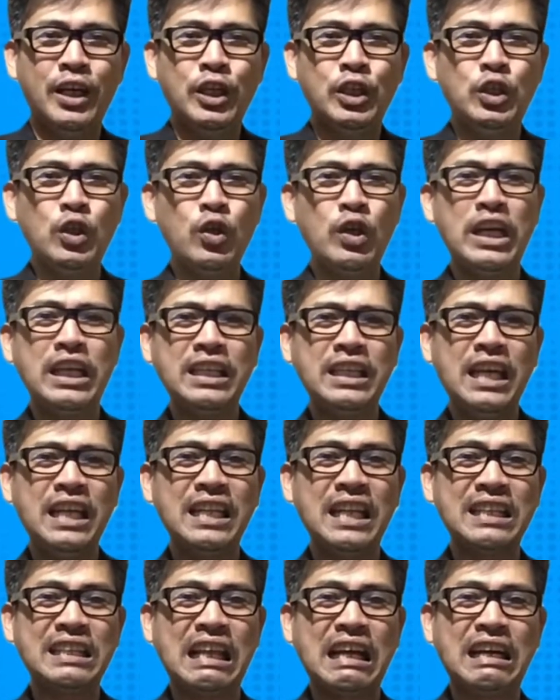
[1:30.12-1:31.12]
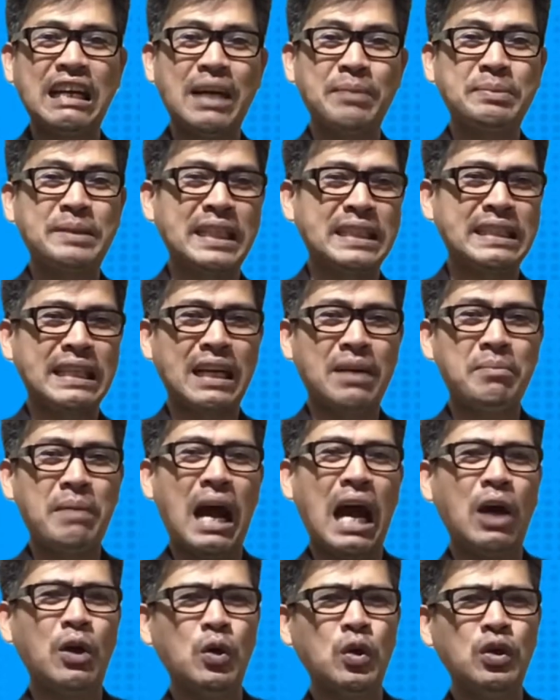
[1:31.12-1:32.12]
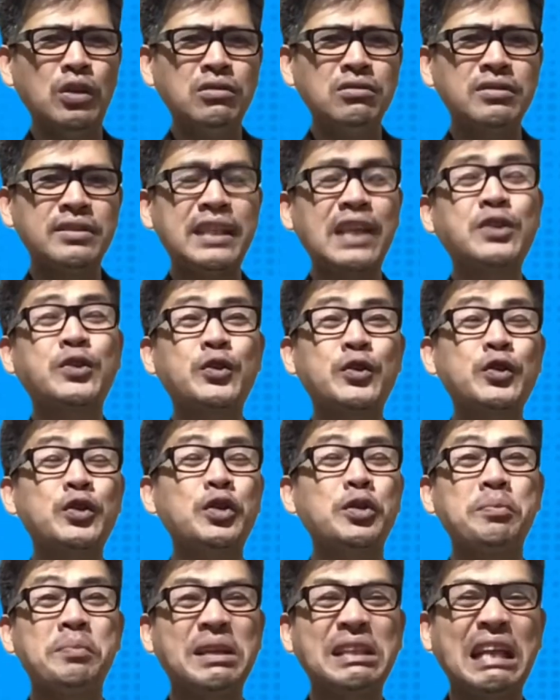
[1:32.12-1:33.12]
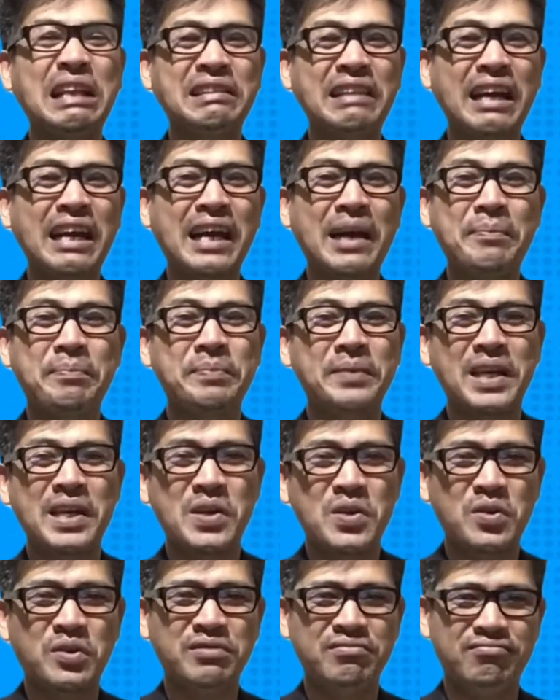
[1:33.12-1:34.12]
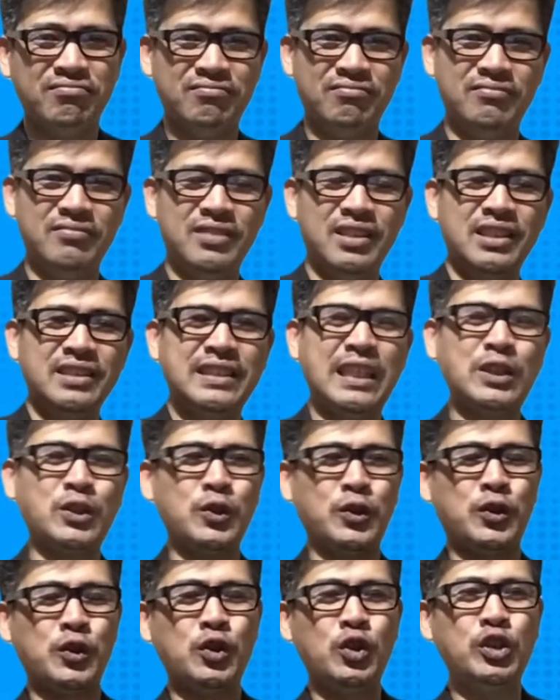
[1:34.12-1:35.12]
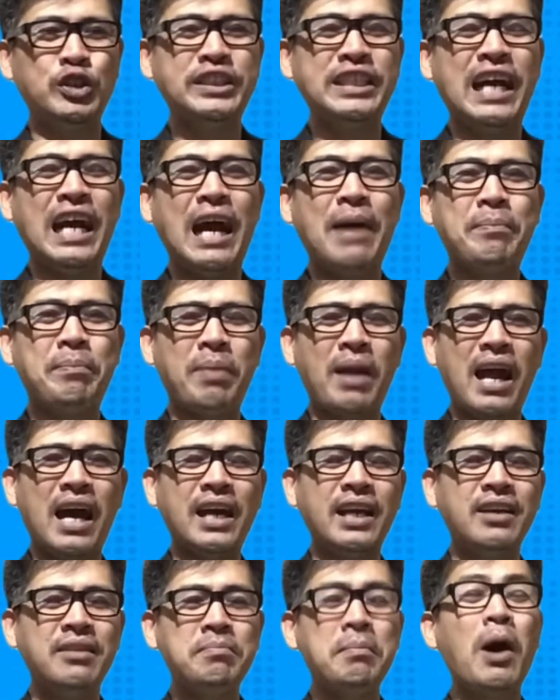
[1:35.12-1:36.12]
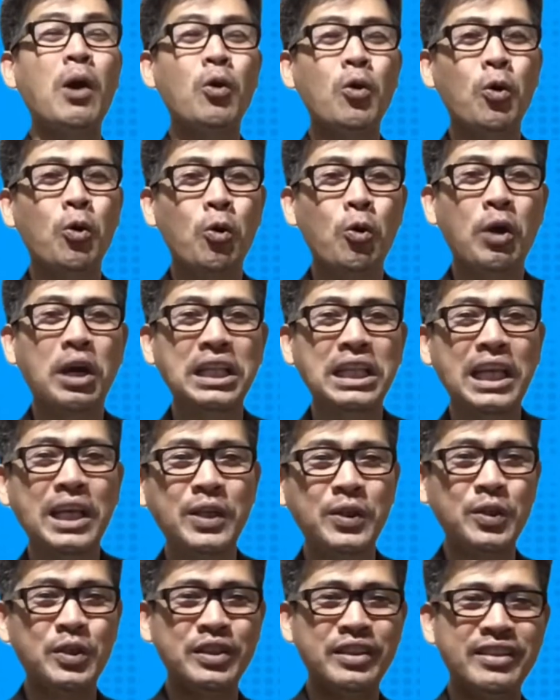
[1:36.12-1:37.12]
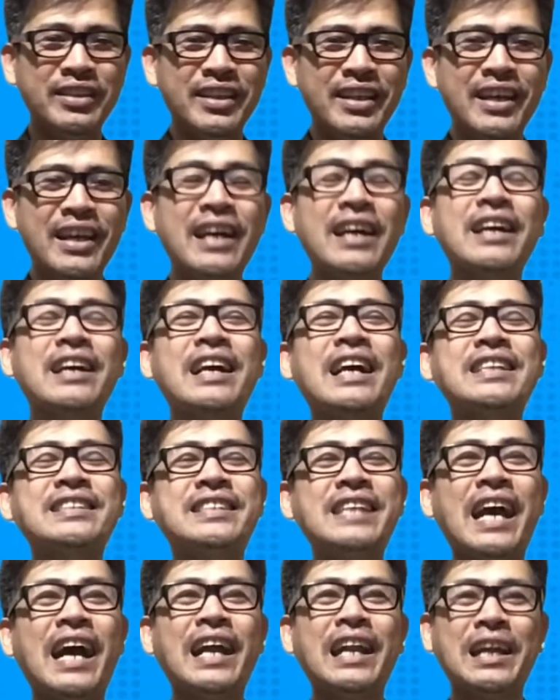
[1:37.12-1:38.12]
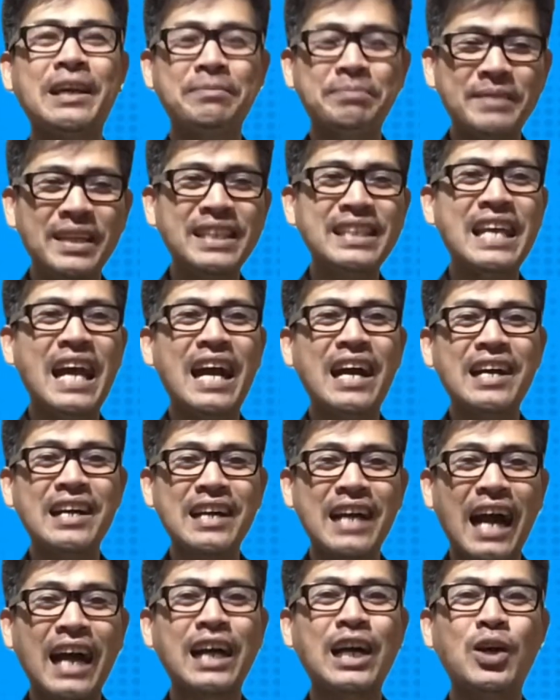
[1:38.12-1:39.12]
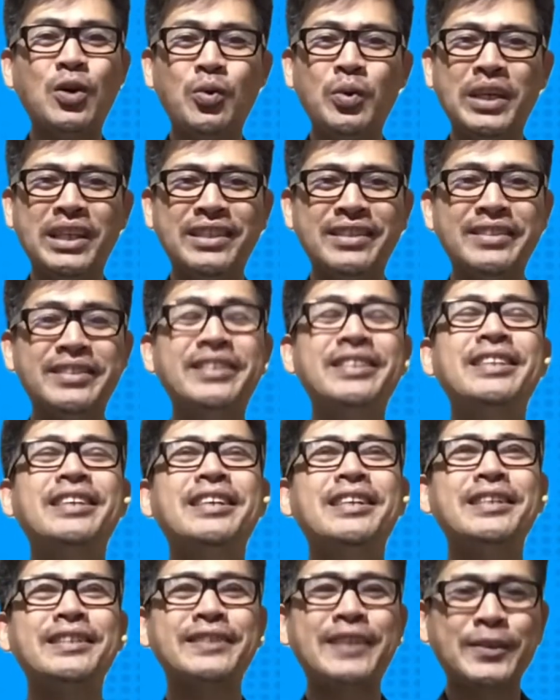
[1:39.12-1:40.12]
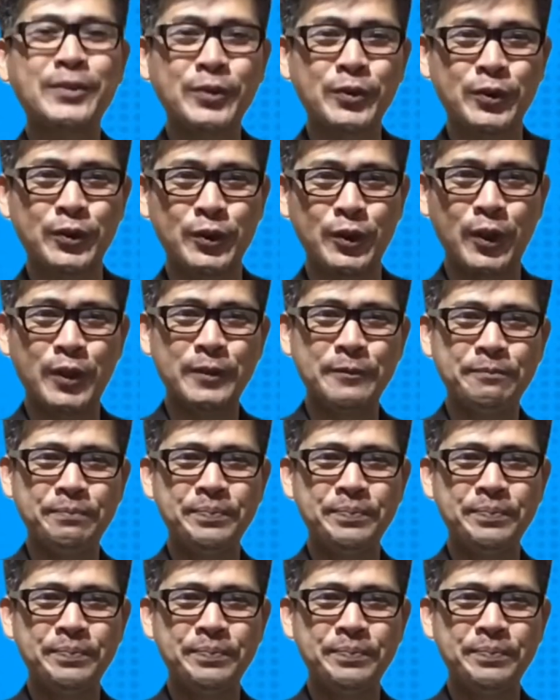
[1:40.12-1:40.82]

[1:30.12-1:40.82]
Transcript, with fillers: yung hindi natanggap sa trabaho, sa susunod matatanggap na yon. Sa susunod niyang apply, makukuha na yon. Kasi alam na niya ang gagawin sa susunod.